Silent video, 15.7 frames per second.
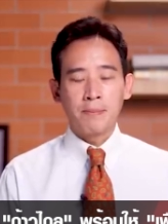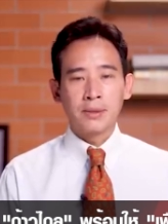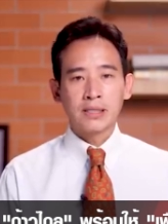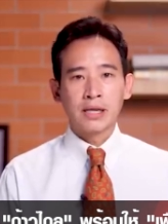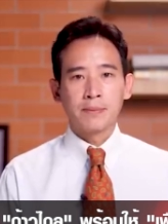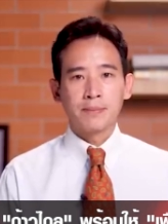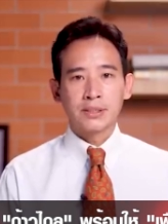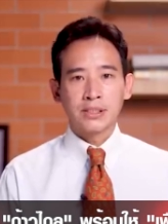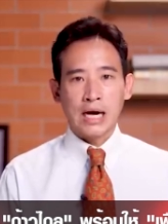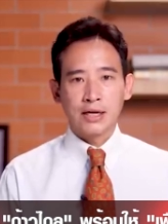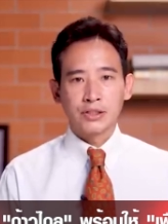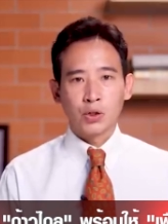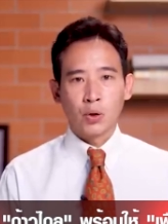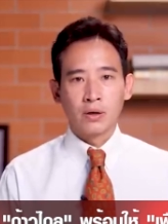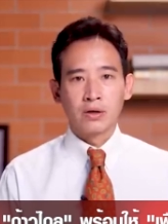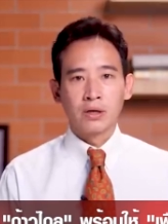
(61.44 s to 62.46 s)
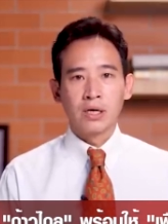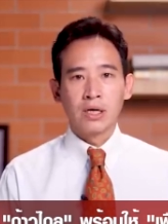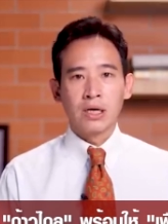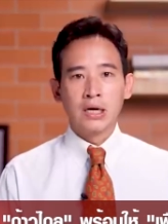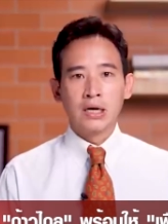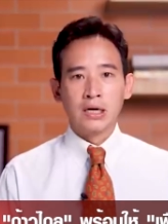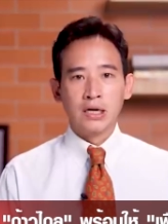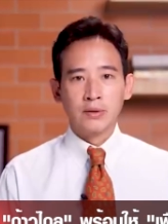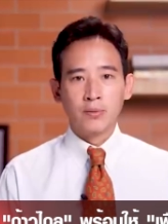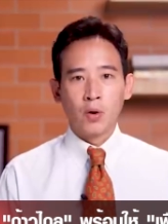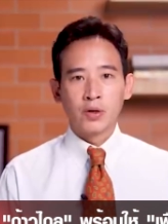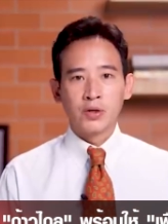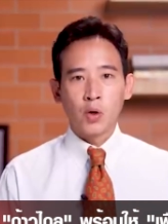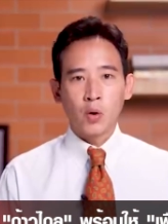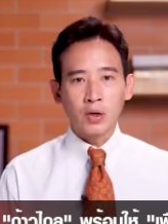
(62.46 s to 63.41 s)
ตามมติประชาชน หรือโหว
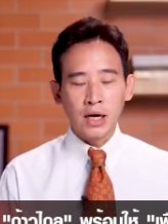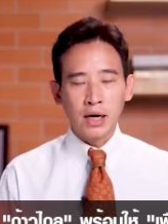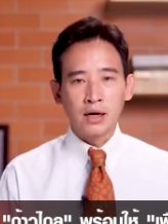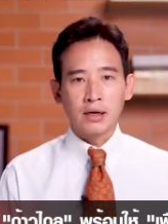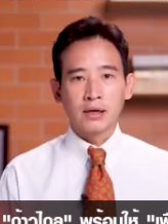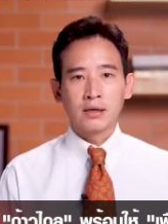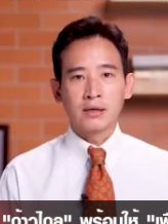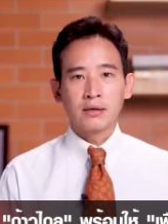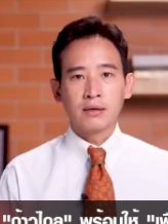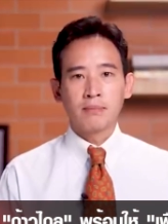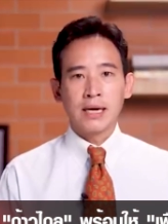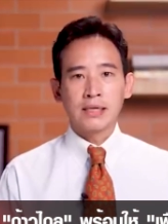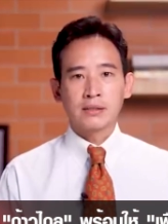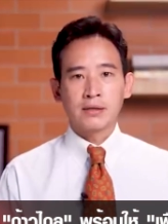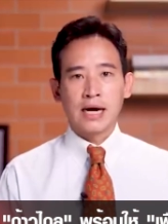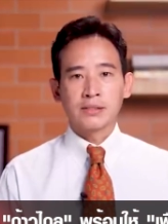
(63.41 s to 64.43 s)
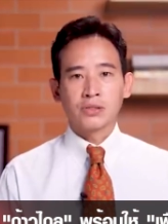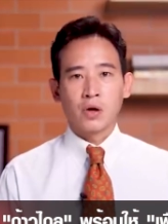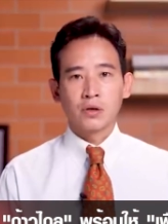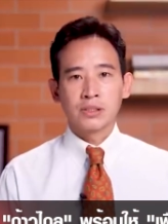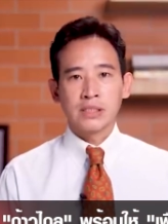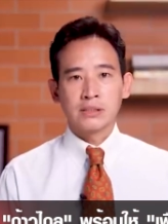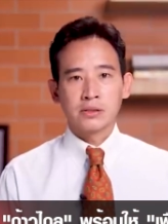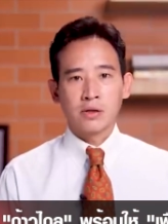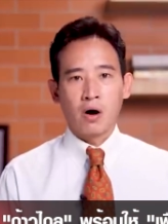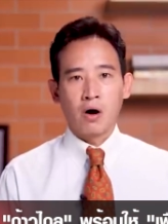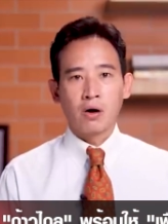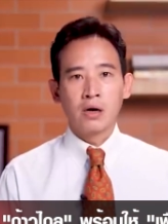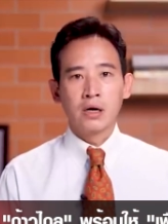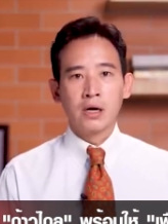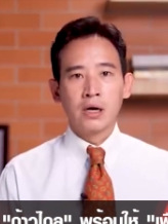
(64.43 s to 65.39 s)
ตยกเลิกมาตรา
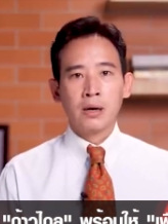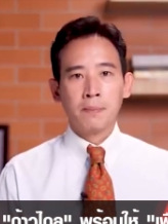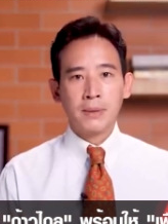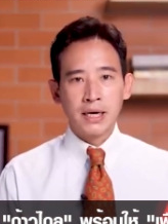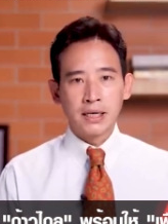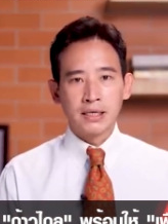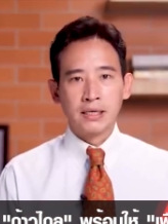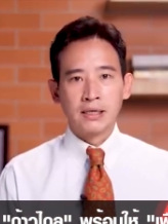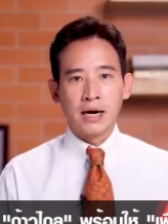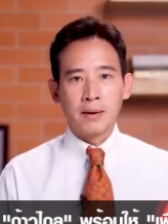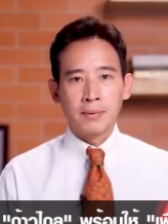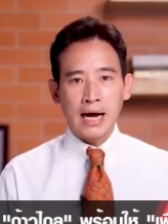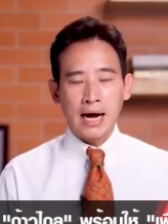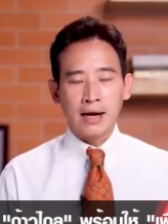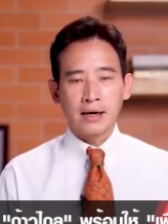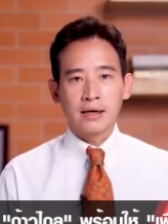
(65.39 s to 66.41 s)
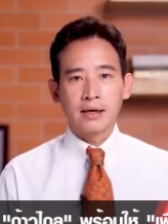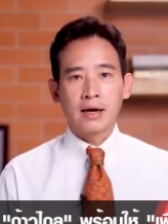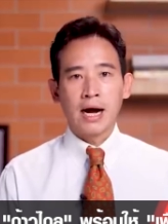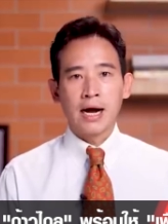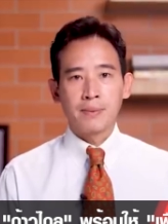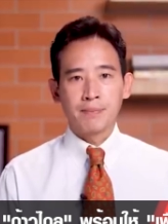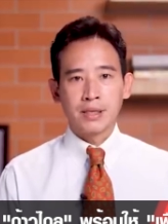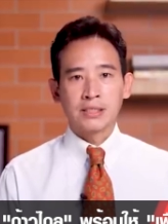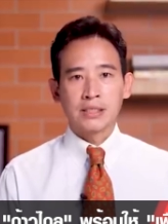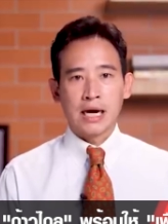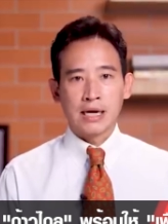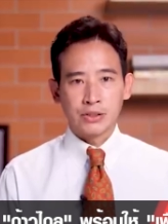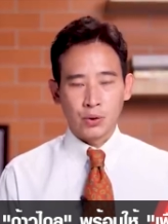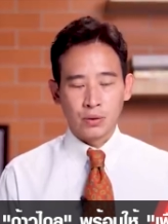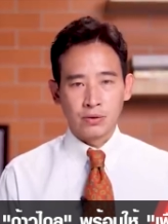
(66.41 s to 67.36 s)
272 เพื่อคืนอำนาจให้ประ
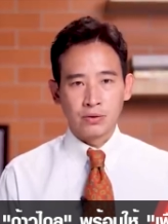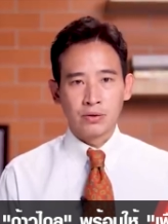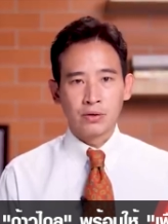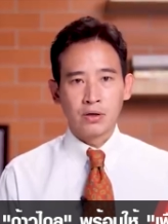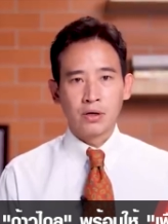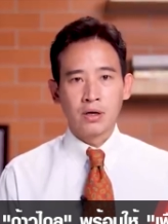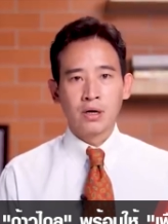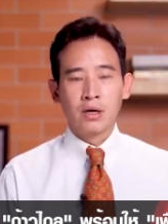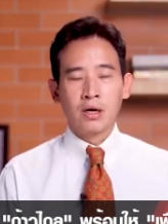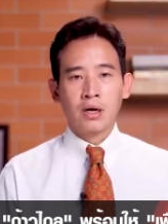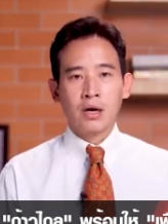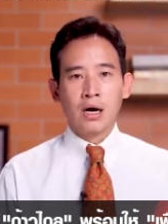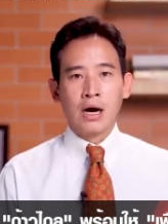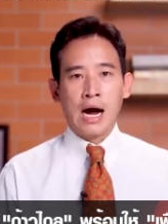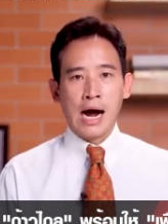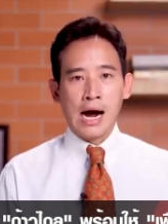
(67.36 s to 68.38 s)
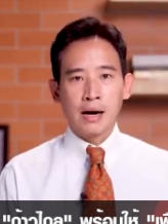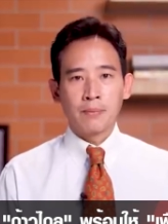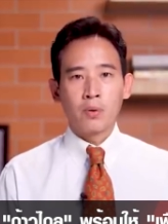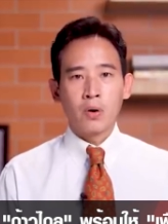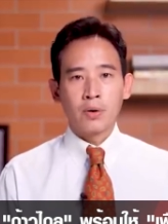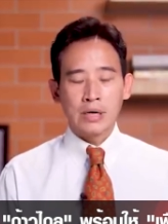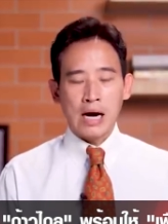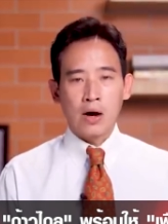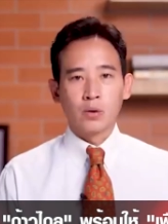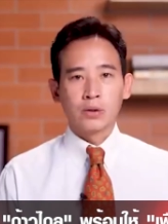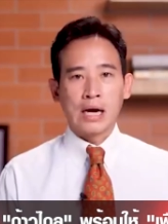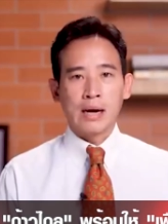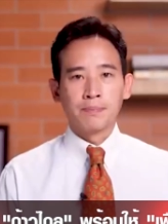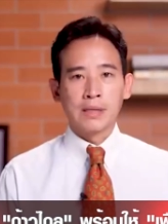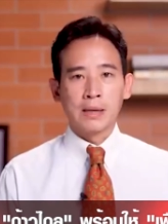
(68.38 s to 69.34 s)
ชาชน หากพวกเรา
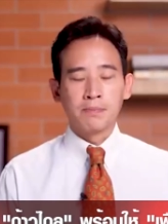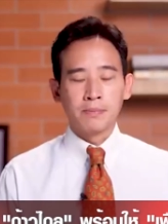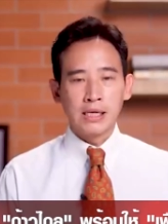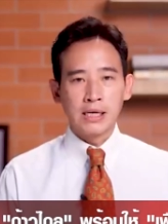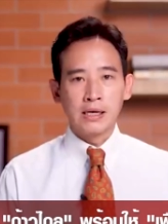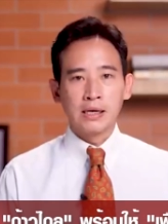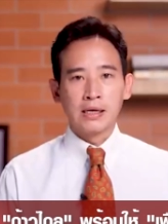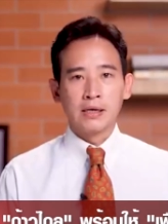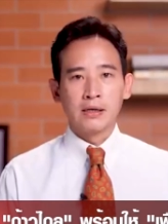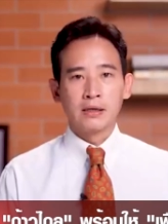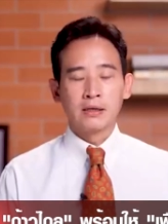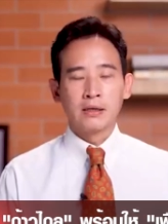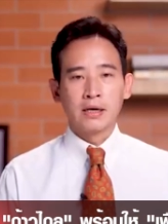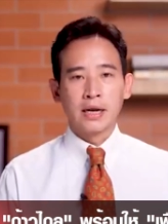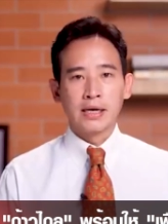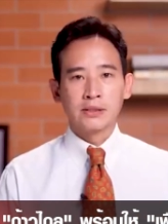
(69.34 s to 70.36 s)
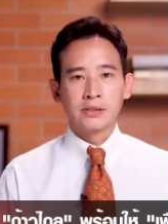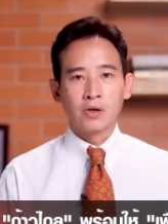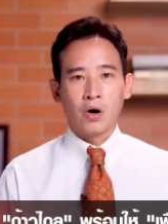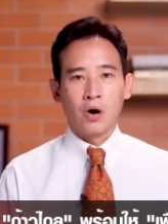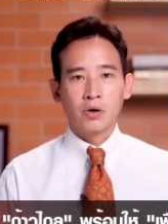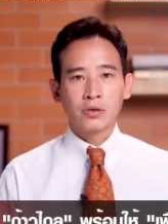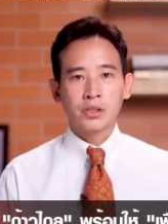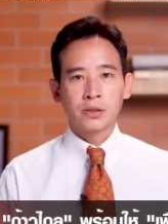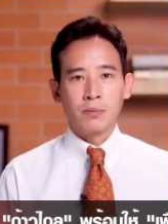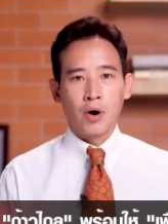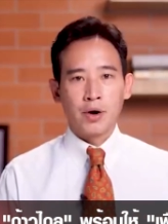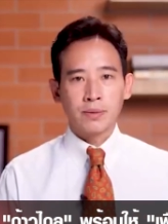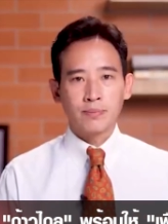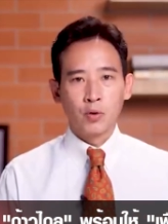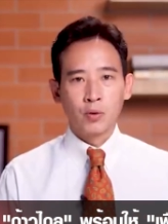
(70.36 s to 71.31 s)
ทำเต็มที่ในสองสม
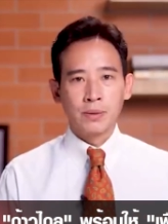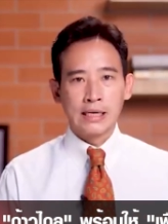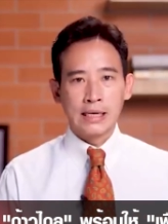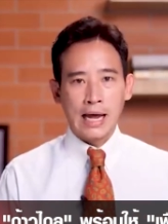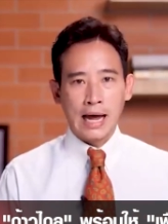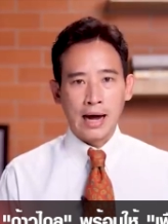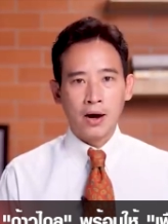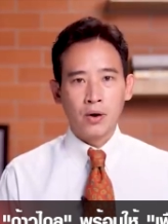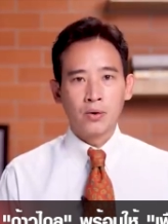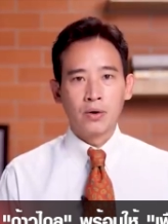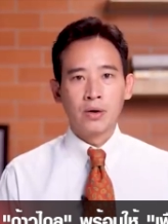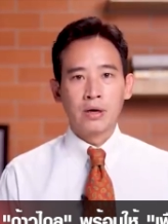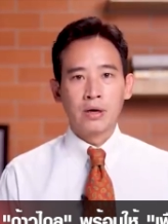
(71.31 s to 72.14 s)
รภูมินี้แล้ว